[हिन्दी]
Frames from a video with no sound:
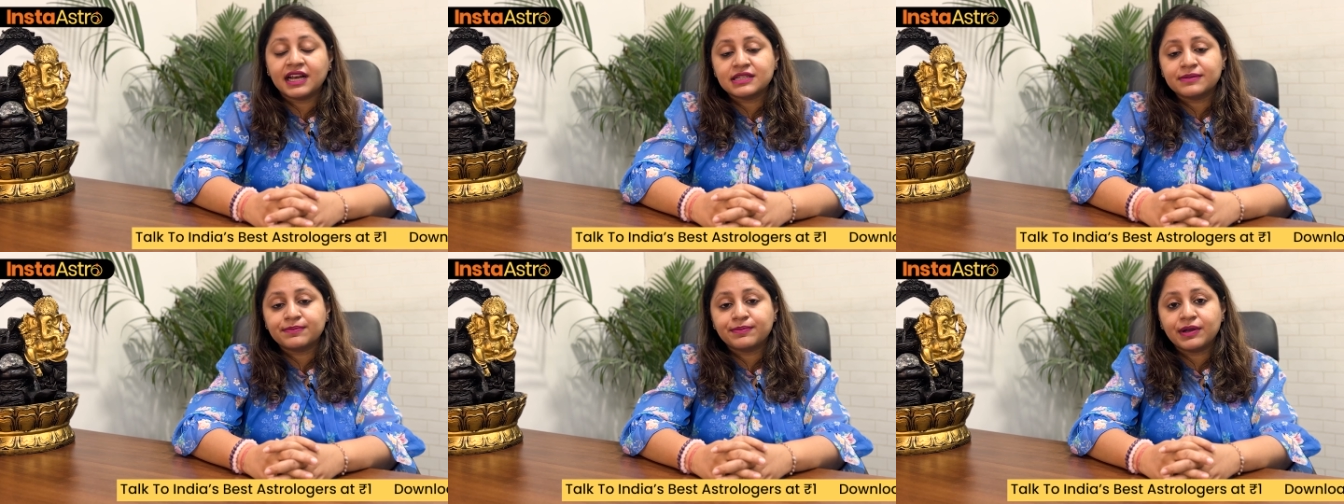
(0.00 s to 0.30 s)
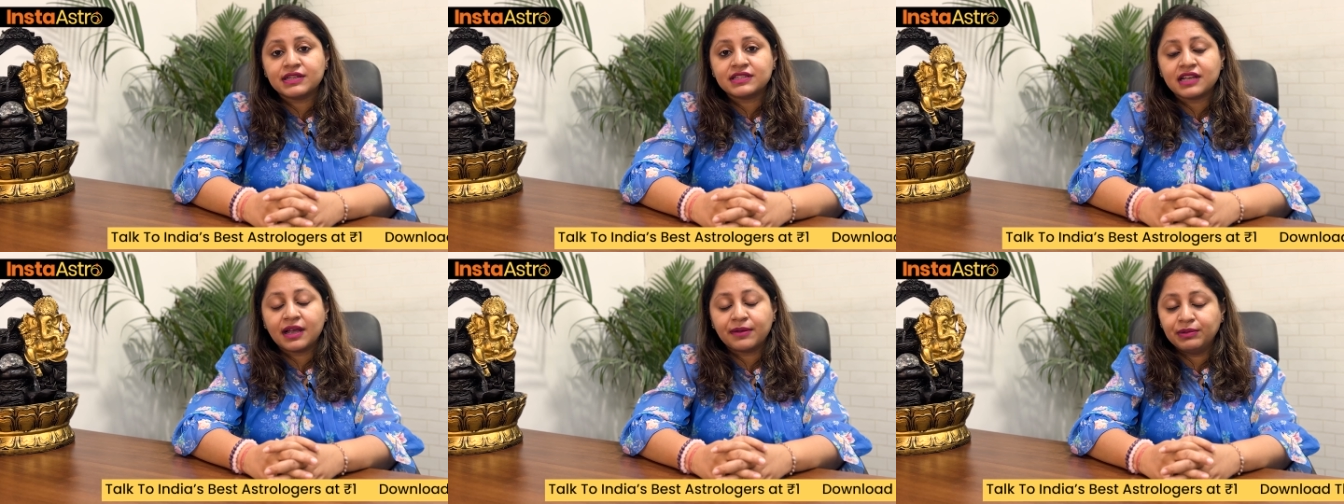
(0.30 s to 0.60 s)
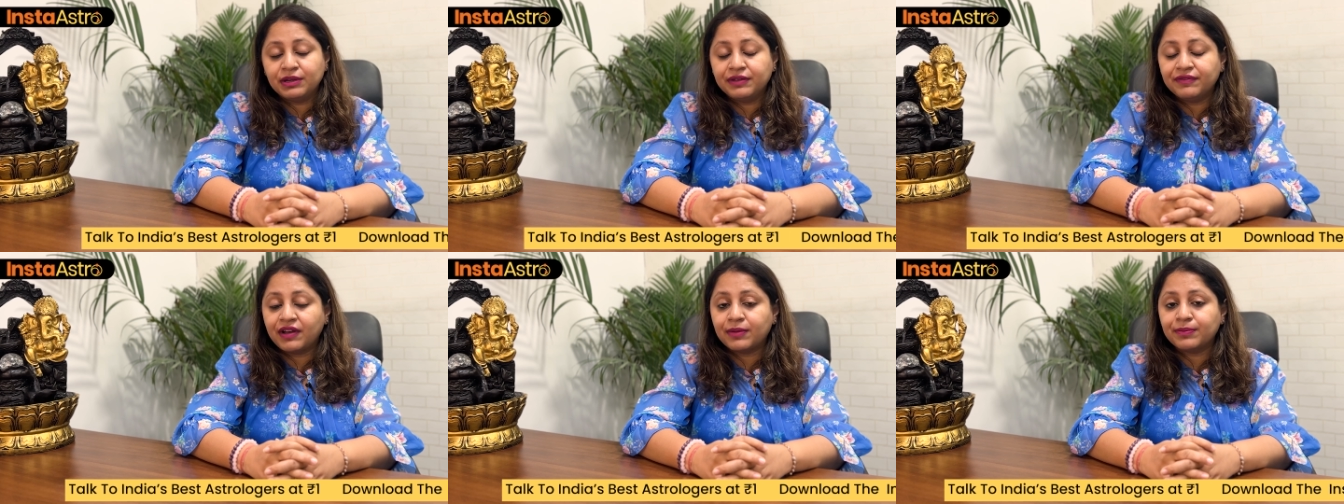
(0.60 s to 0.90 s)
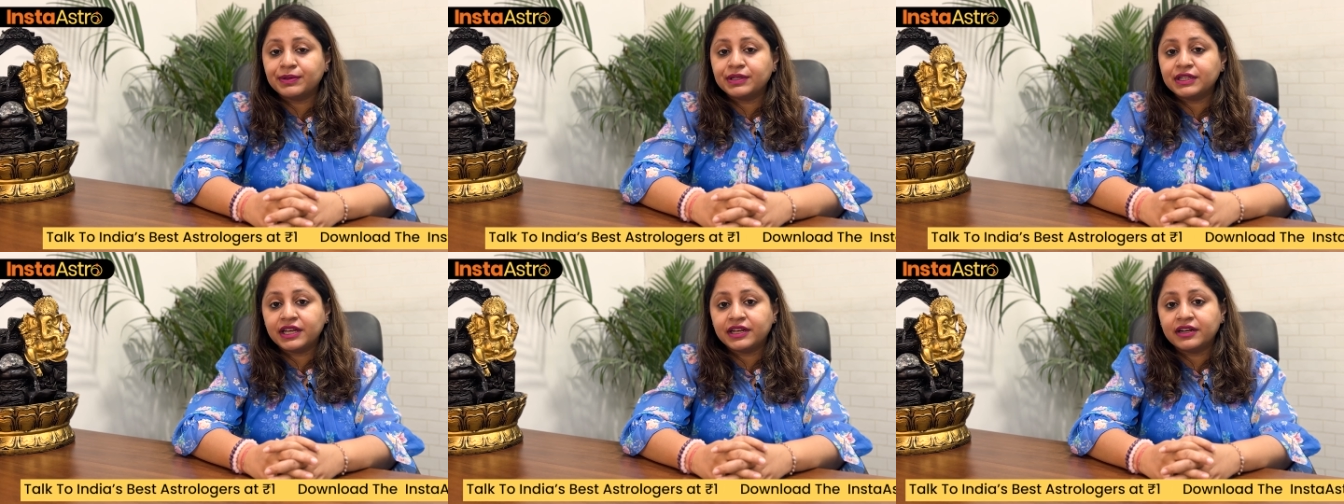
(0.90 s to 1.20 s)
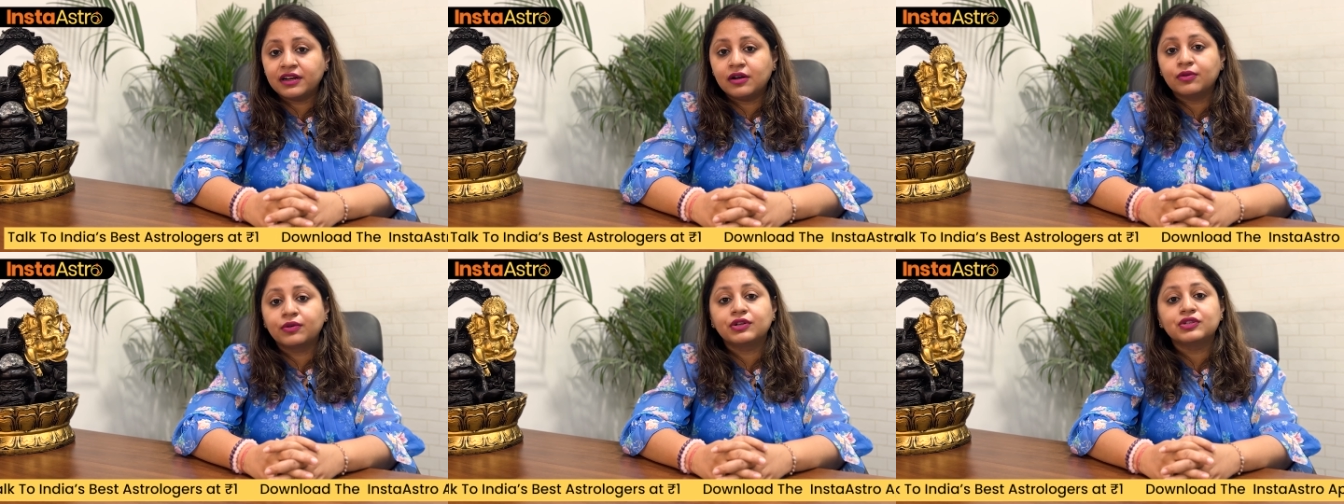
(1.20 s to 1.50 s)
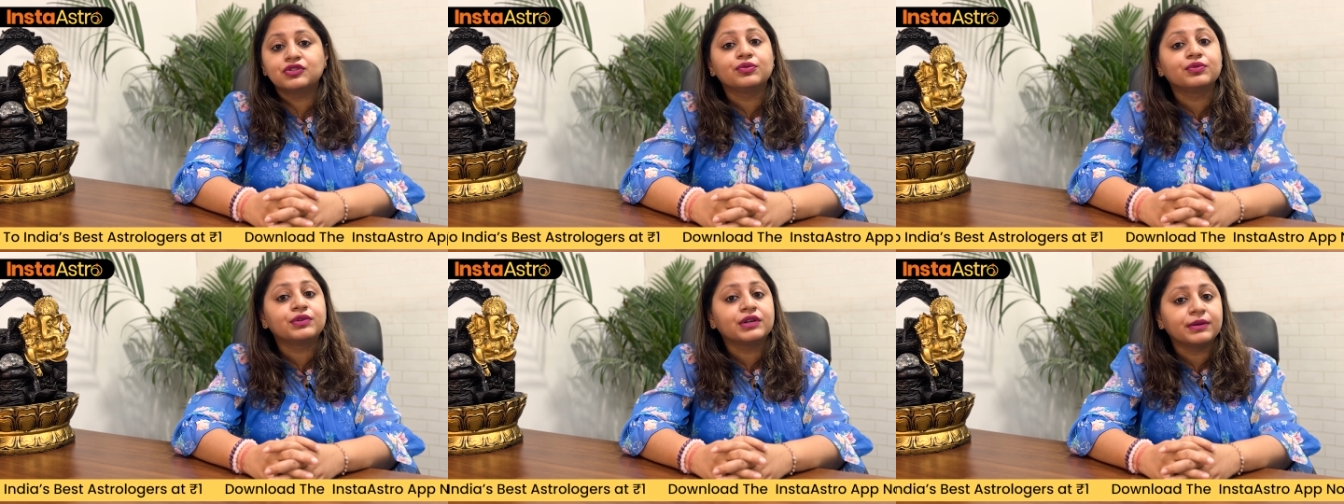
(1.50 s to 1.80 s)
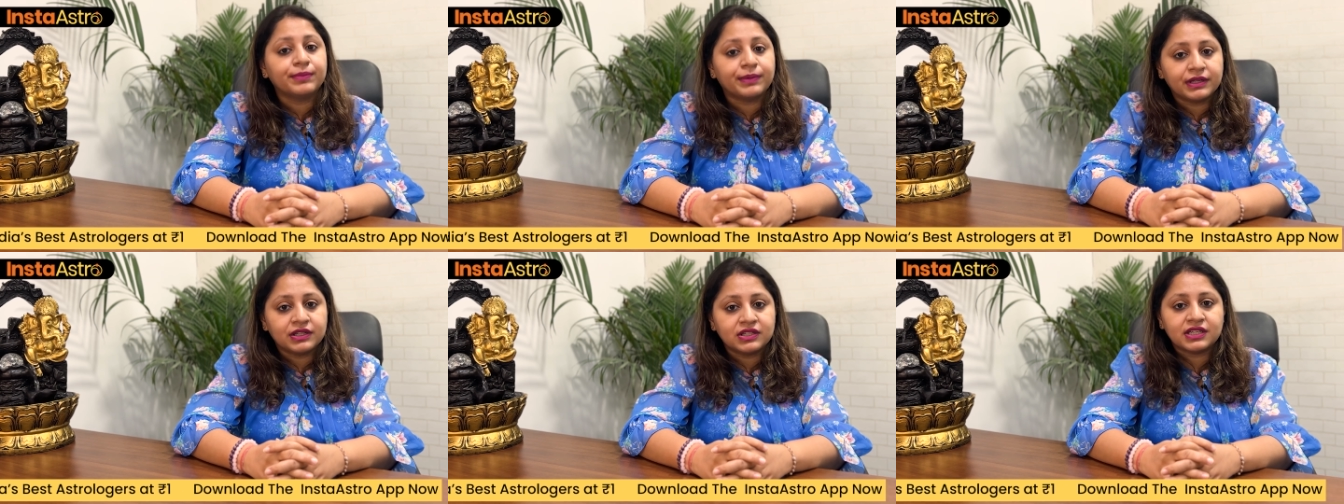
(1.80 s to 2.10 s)
आसपास आपने वहाँ पे देखा होगा छोटे
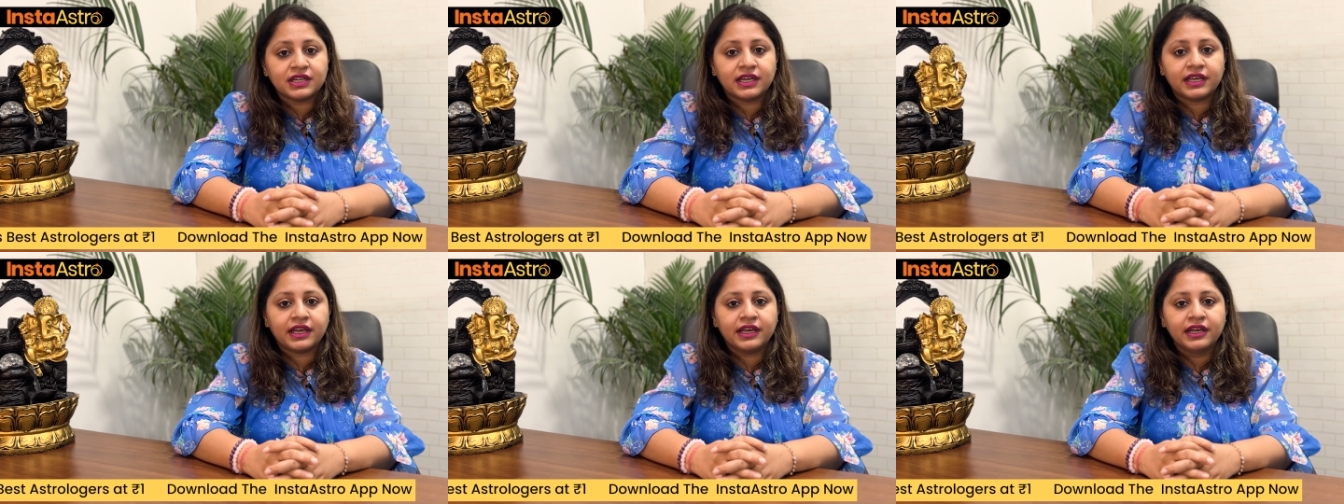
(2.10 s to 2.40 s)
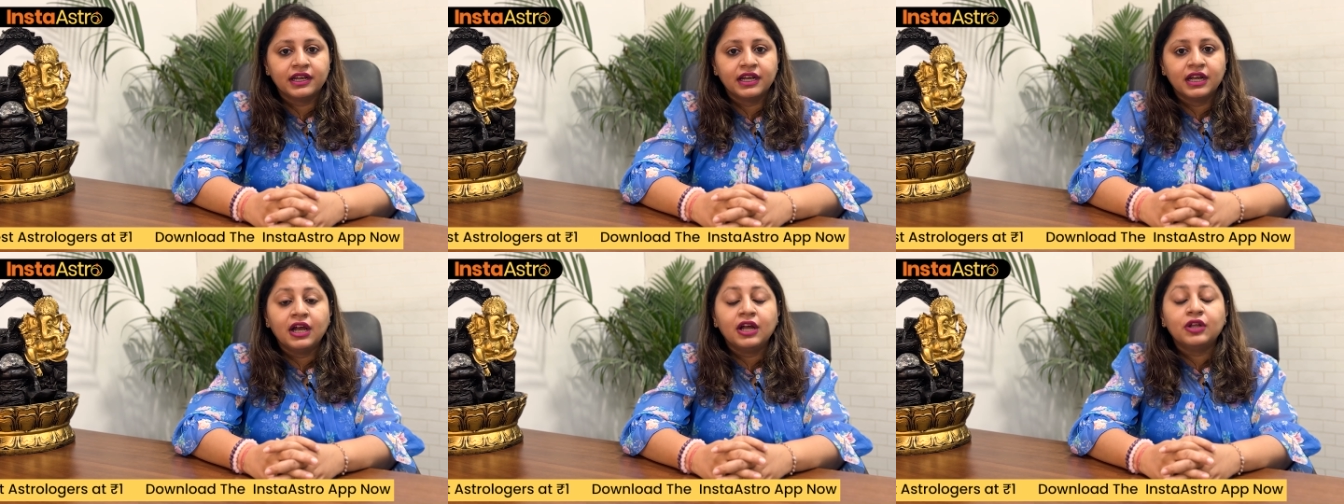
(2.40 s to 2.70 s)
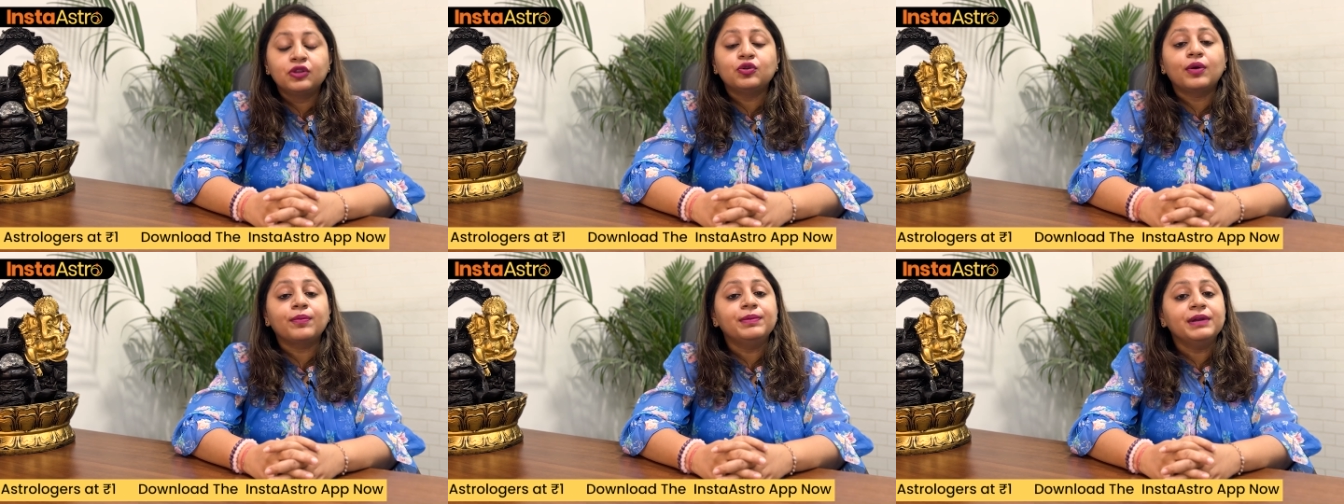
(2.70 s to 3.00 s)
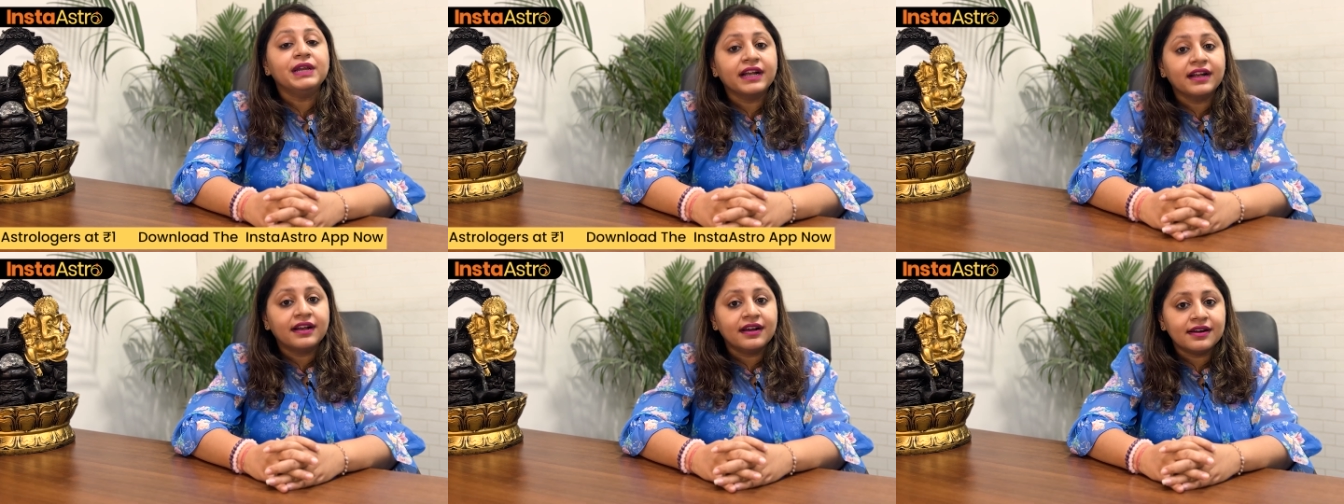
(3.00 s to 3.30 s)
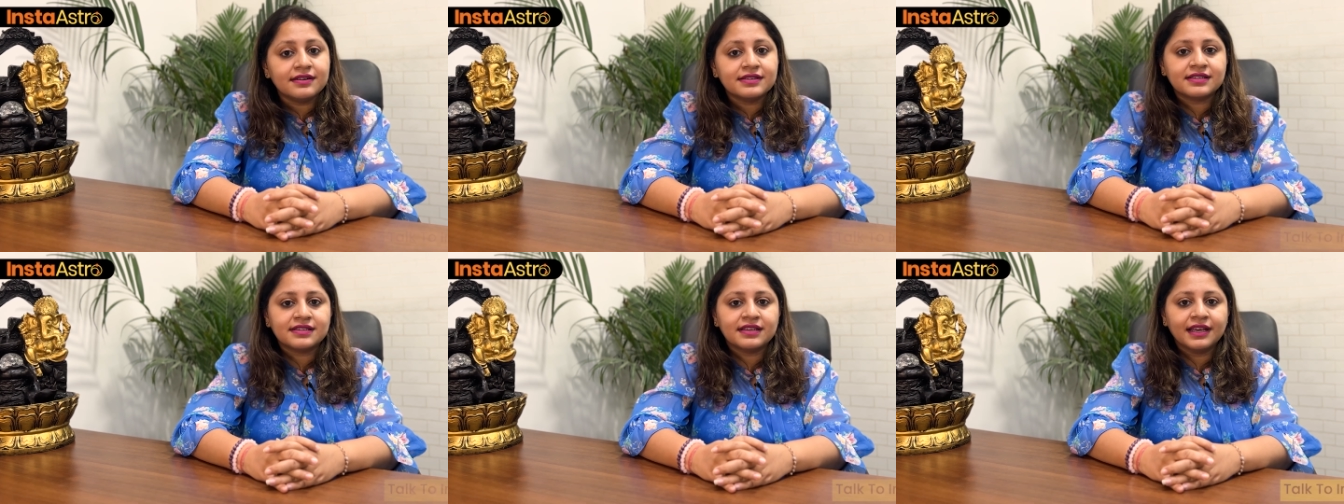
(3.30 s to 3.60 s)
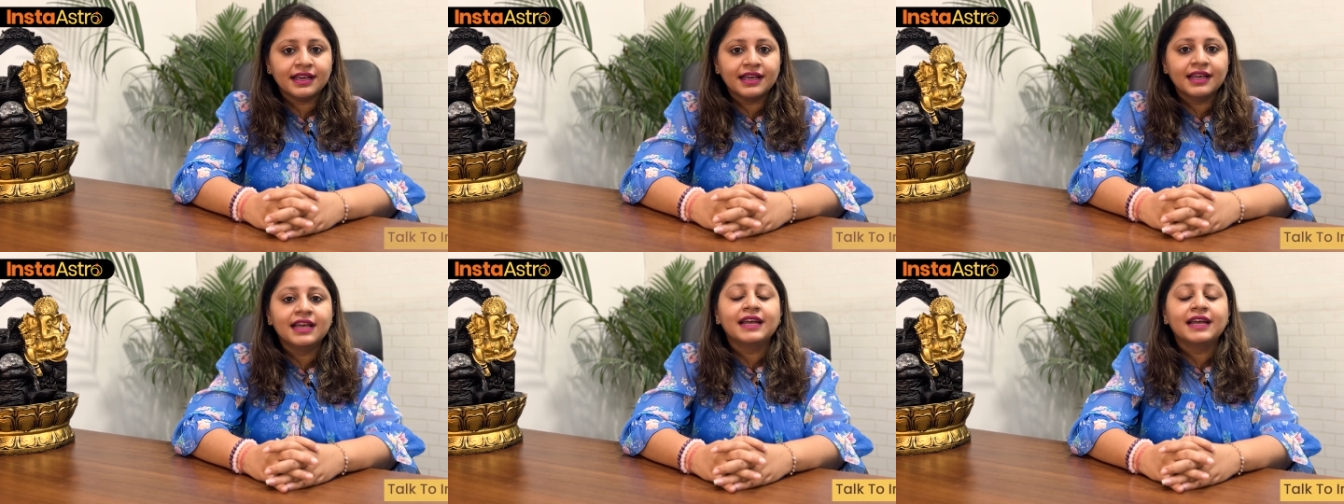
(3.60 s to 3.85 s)
बच्चे हैं तो अपने घर से